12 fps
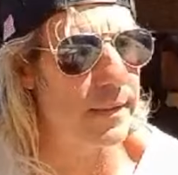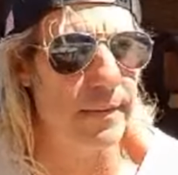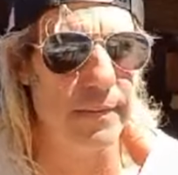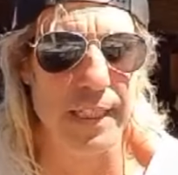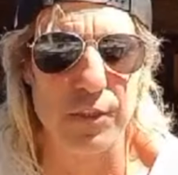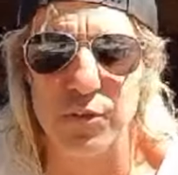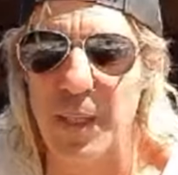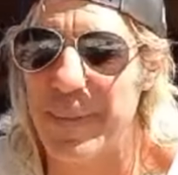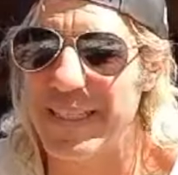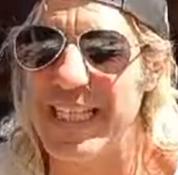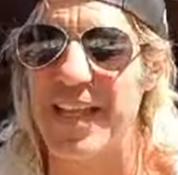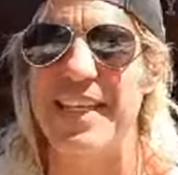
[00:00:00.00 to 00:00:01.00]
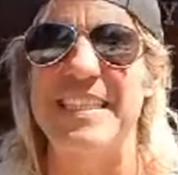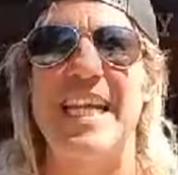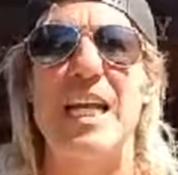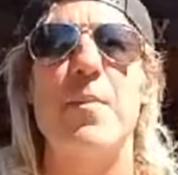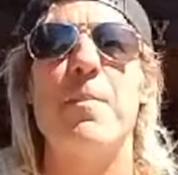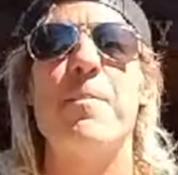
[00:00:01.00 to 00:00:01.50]
das una patada y
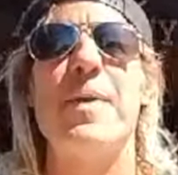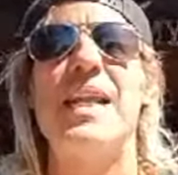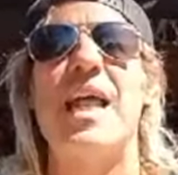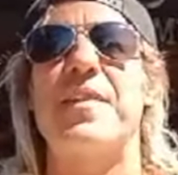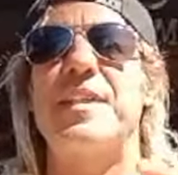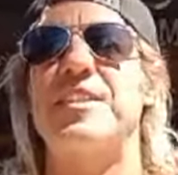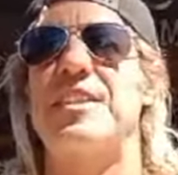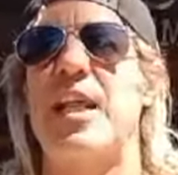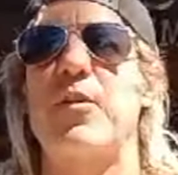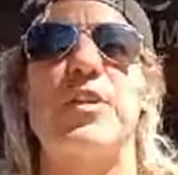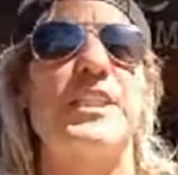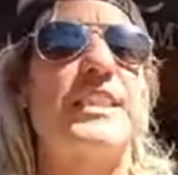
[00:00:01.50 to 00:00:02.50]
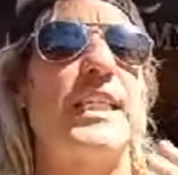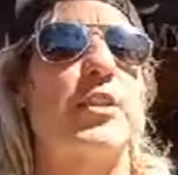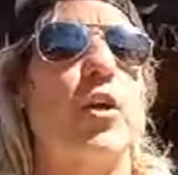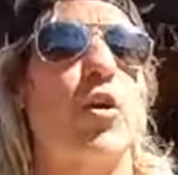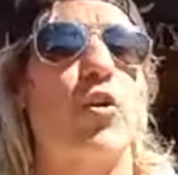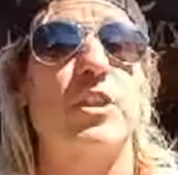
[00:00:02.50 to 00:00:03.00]
salen mil adiestradores y
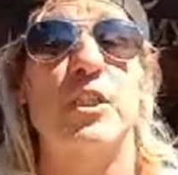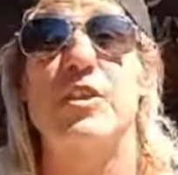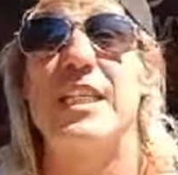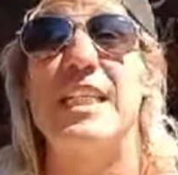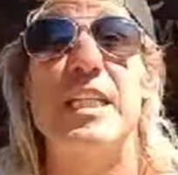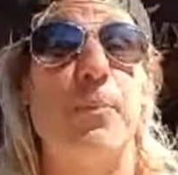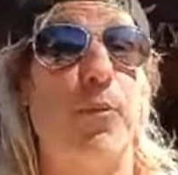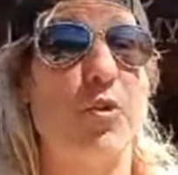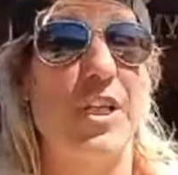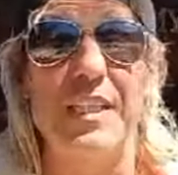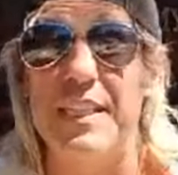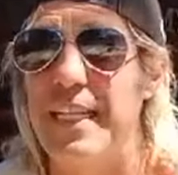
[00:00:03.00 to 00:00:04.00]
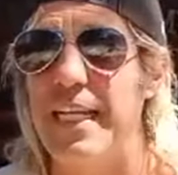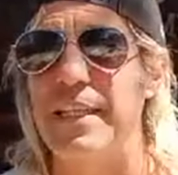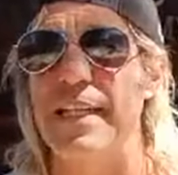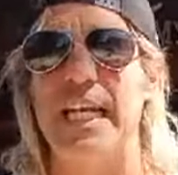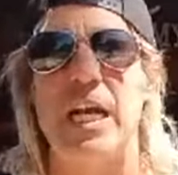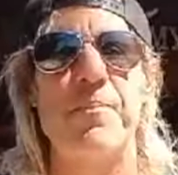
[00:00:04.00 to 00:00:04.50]
etólogos que no tienen ni puñetera
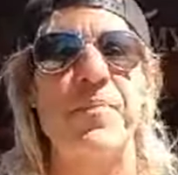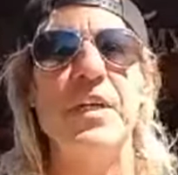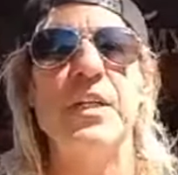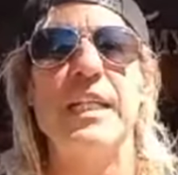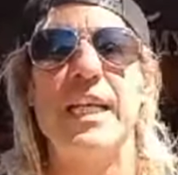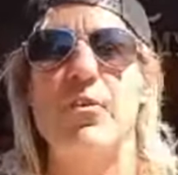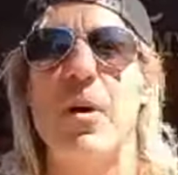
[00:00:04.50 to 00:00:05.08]
idea, que no